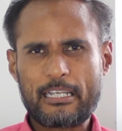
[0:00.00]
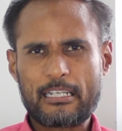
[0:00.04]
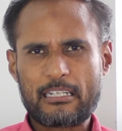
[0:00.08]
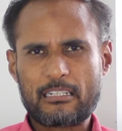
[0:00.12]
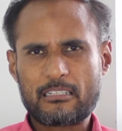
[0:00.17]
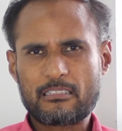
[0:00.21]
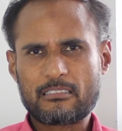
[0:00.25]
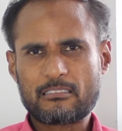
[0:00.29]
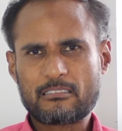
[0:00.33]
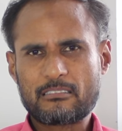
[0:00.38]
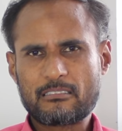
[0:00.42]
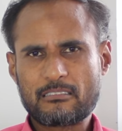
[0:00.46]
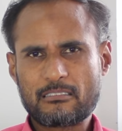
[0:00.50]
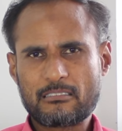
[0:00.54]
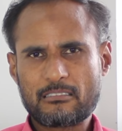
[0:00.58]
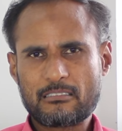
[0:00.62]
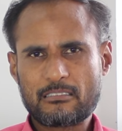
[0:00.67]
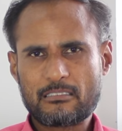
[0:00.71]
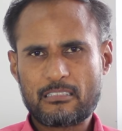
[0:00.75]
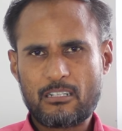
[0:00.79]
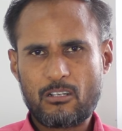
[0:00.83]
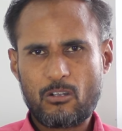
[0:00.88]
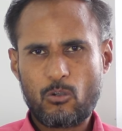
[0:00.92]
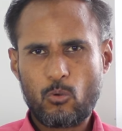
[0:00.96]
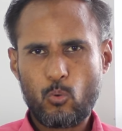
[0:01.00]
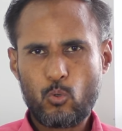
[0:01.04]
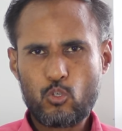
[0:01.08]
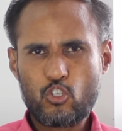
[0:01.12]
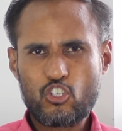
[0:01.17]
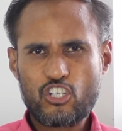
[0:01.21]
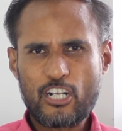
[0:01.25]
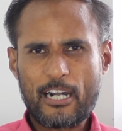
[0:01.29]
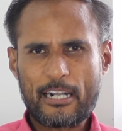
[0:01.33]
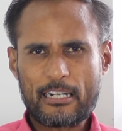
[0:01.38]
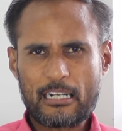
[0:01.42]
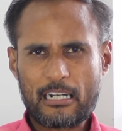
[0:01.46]
சொல்லி
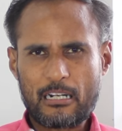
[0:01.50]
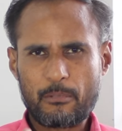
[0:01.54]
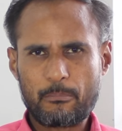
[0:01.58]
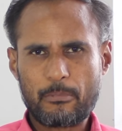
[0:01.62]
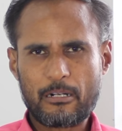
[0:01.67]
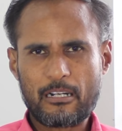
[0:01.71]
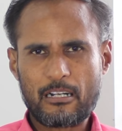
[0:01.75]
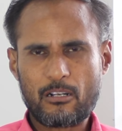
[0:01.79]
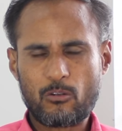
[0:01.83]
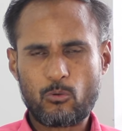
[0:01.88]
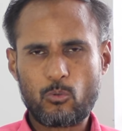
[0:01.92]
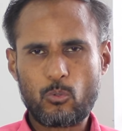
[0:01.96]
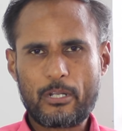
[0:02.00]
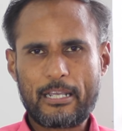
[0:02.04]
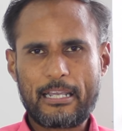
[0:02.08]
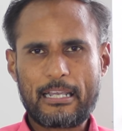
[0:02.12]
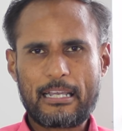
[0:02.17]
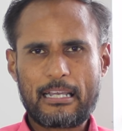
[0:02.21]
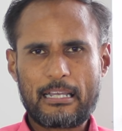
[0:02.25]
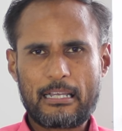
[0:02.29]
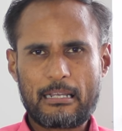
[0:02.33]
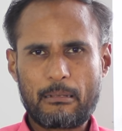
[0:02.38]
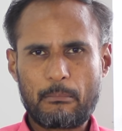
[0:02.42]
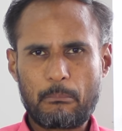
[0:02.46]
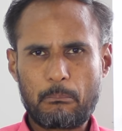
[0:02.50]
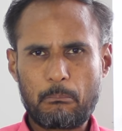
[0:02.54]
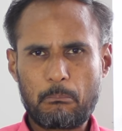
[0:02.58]
உச்சாட்டனை பண்ணக்கூடிய